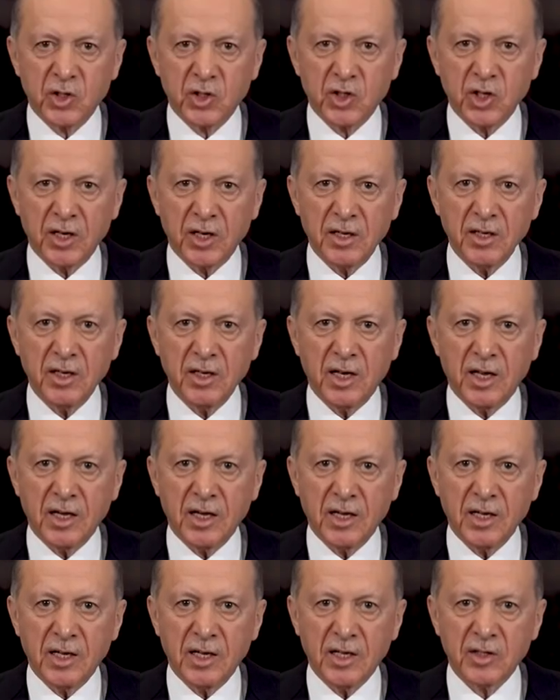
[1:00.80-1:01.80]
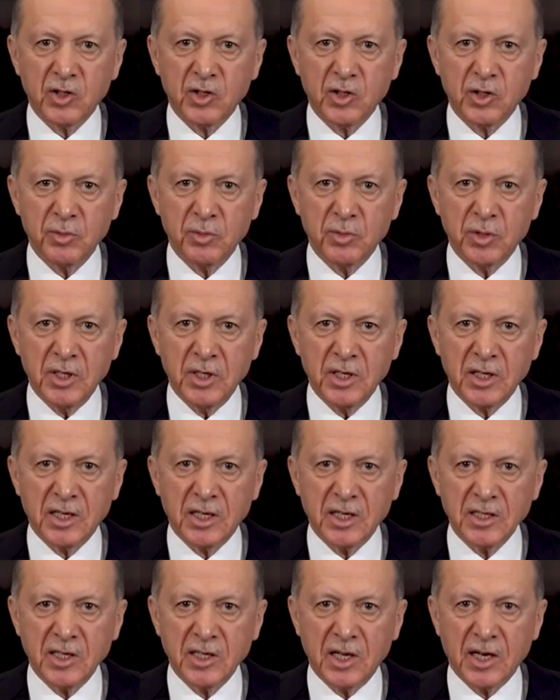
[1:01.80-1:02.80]
dışarıyla iletişimini
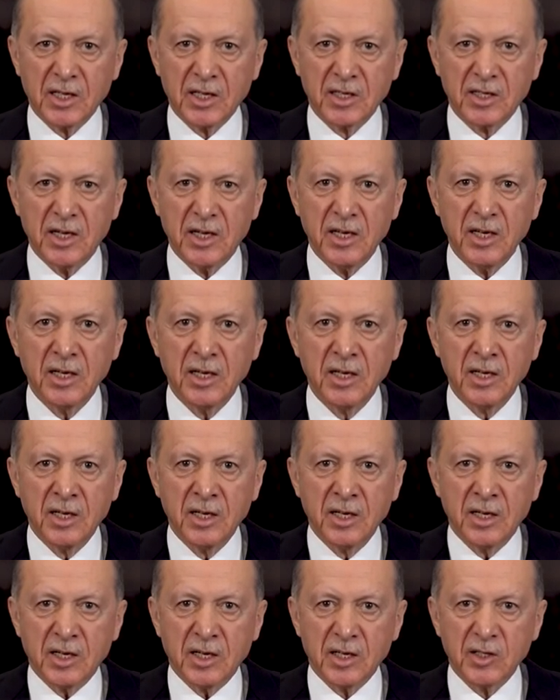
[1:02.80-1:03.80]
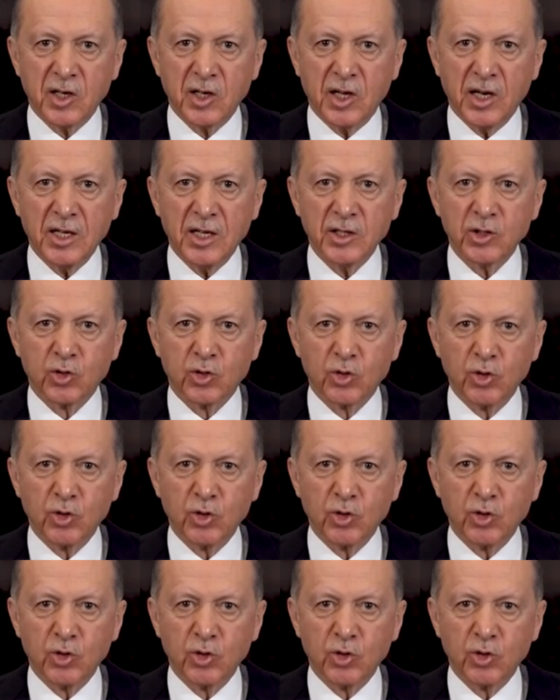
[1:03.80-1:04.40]
keserek de yaşanan